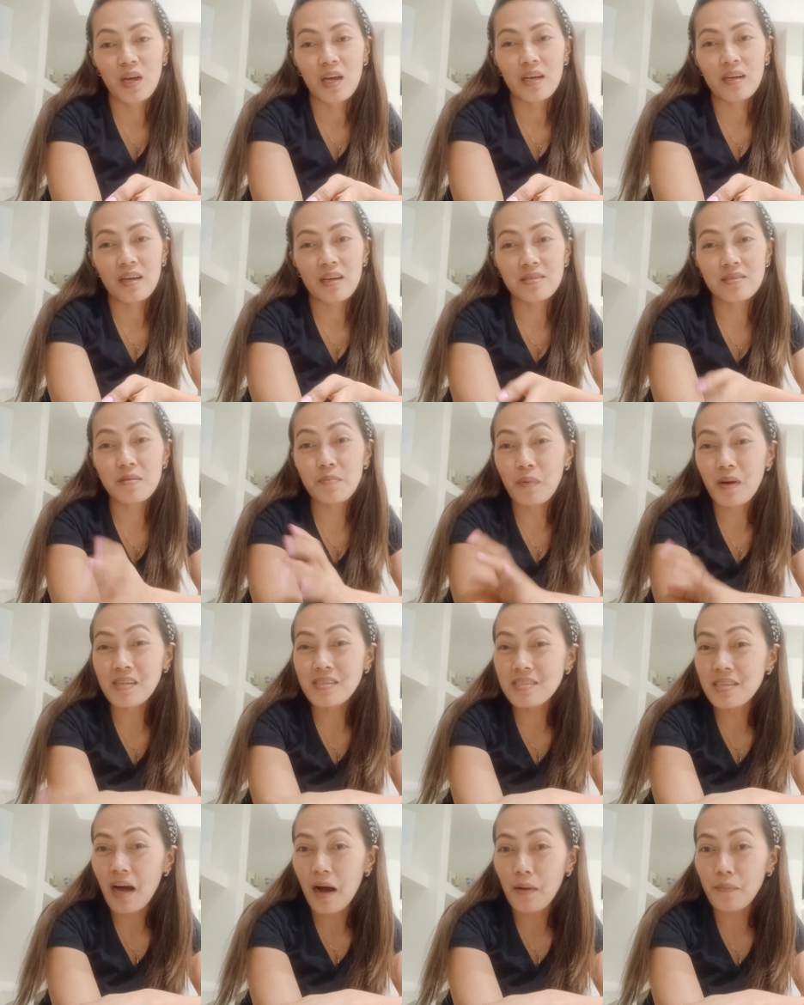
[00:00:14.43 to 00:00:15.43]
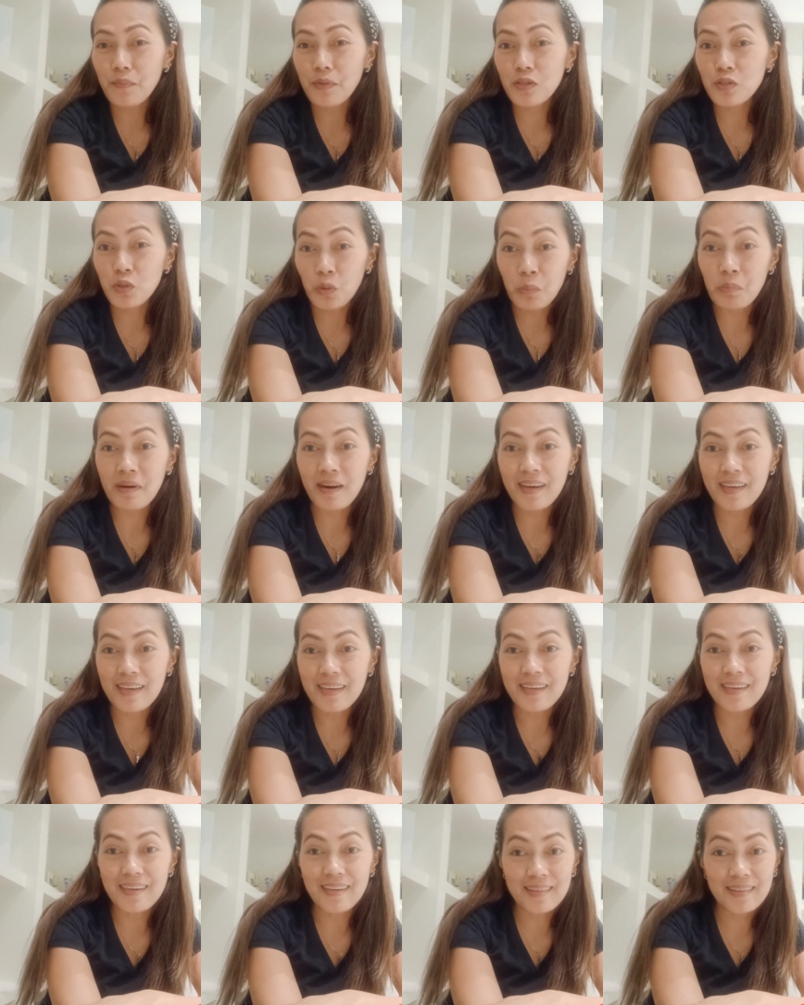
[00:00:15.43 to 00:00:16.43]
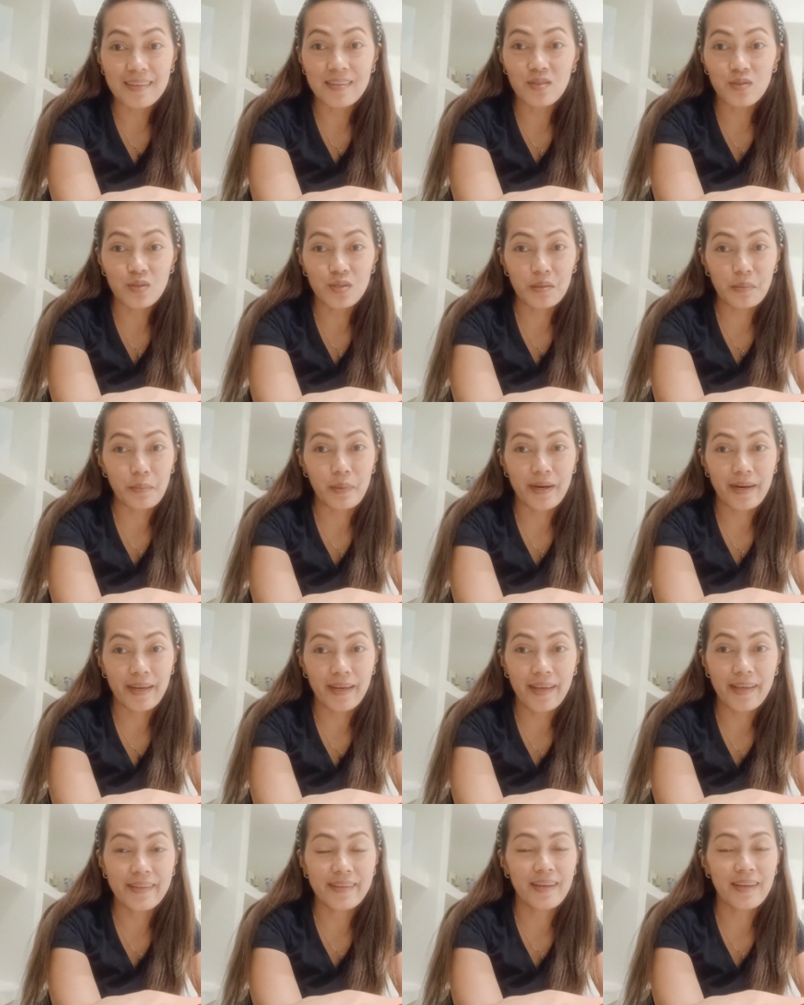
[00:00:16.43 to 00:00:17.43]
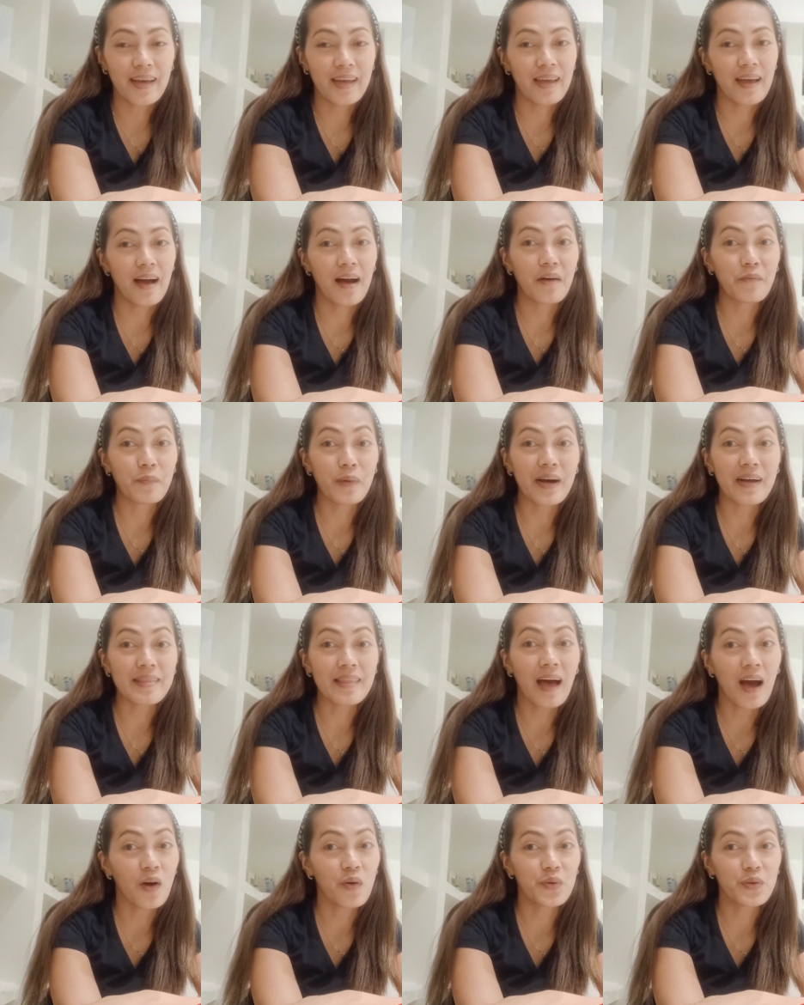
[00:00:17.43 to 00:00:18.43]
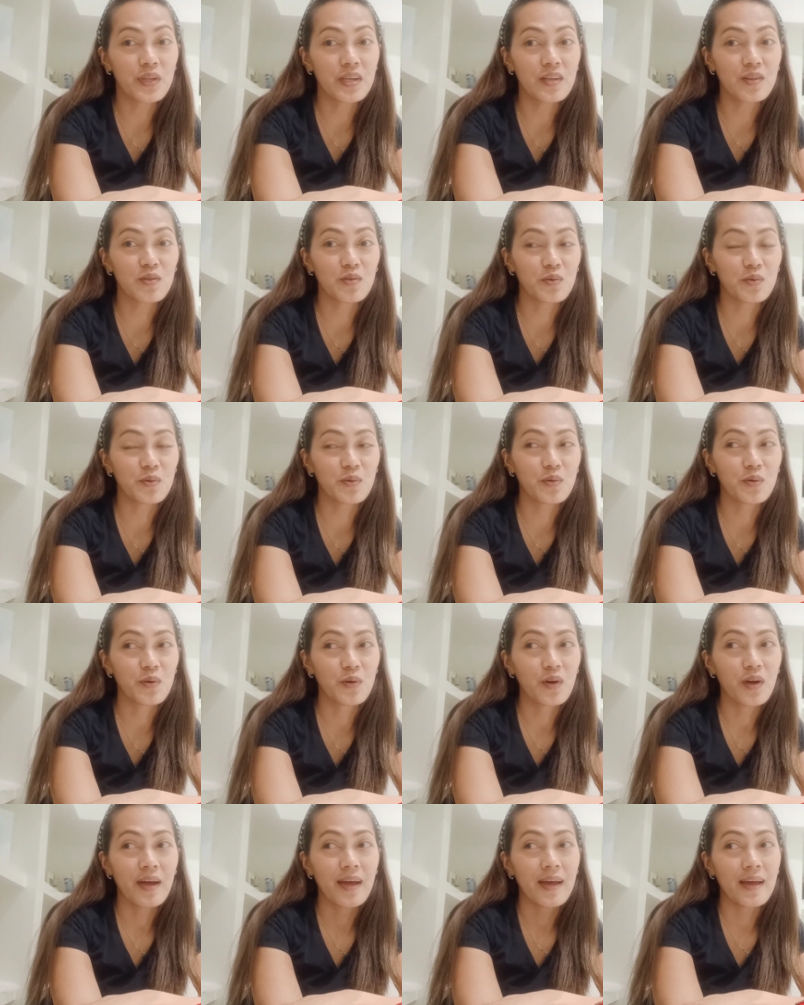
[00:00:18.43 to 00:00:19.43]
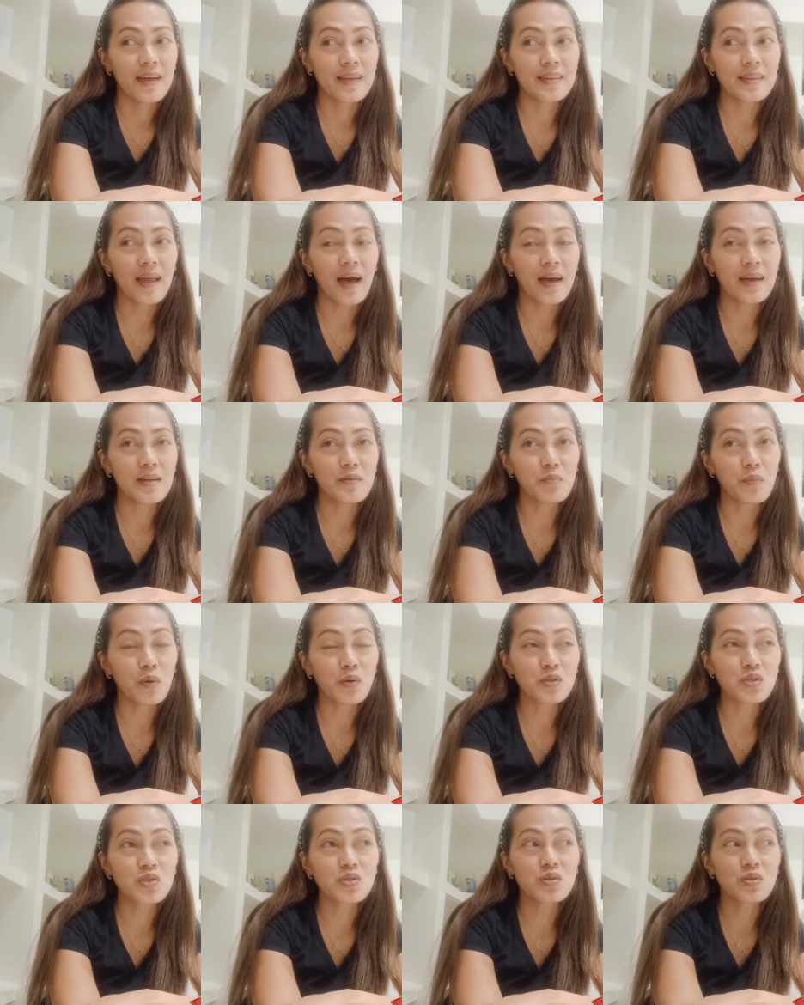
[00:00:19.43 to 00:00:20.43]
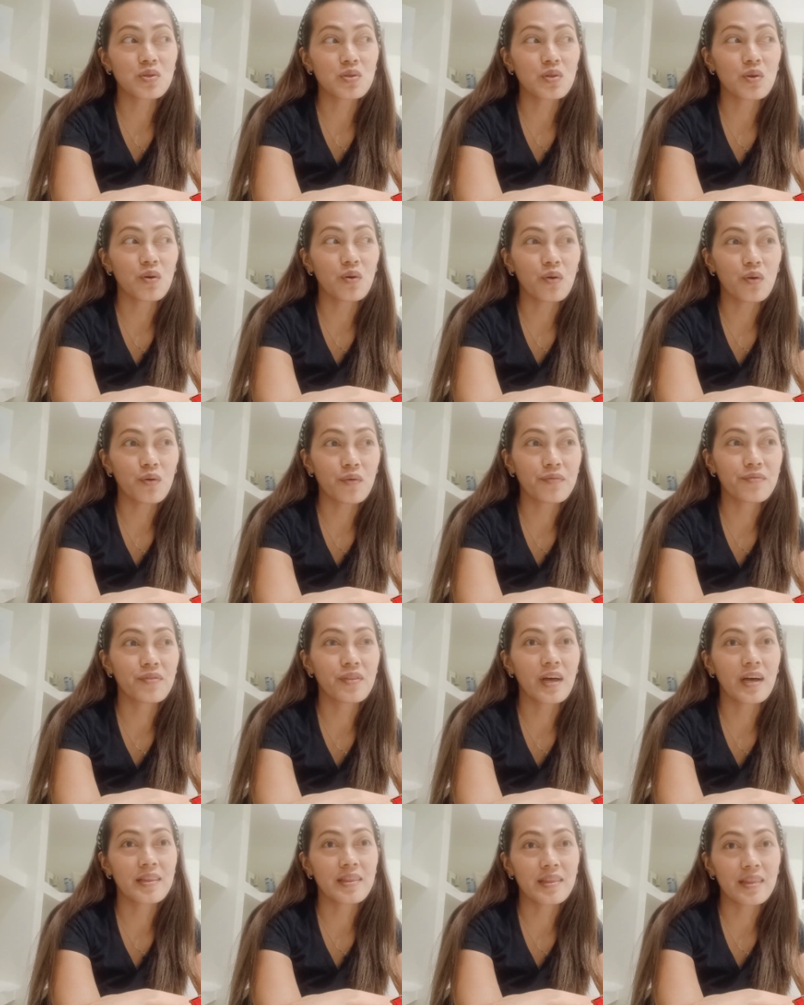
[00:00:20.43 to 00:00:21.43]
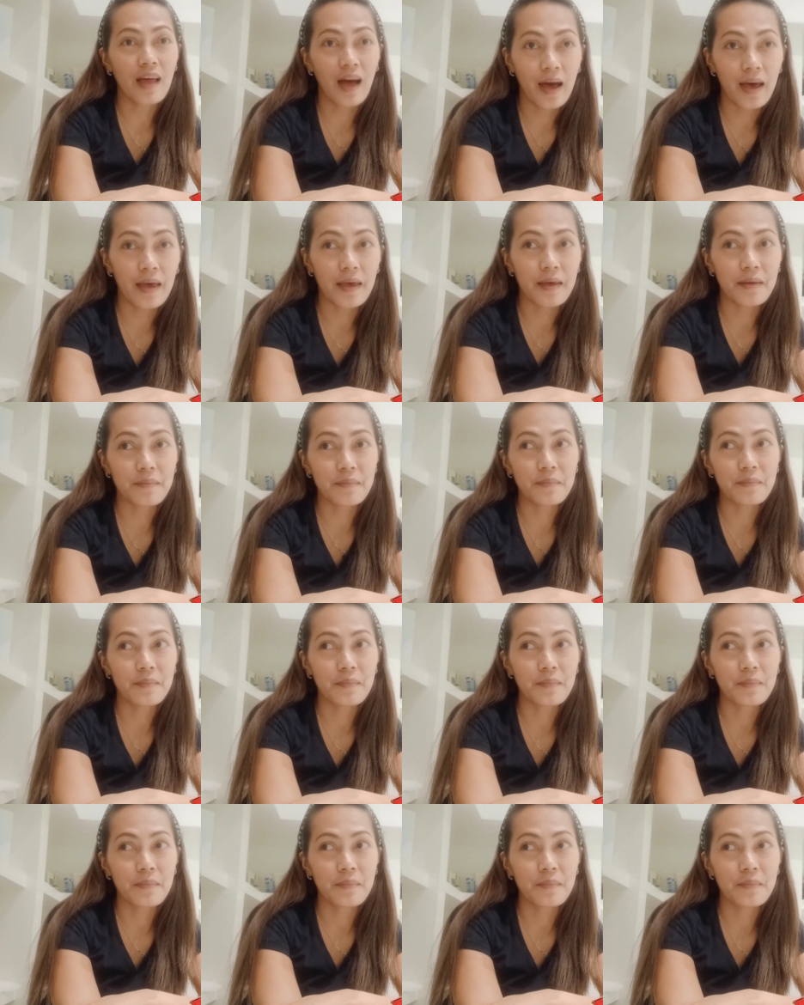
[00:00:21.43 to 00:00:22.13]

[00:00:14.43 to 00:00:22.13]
Kasi pag summer, sobrang init dito sa Bahrain. Kaya ang mga tao dito, dahil most of that time,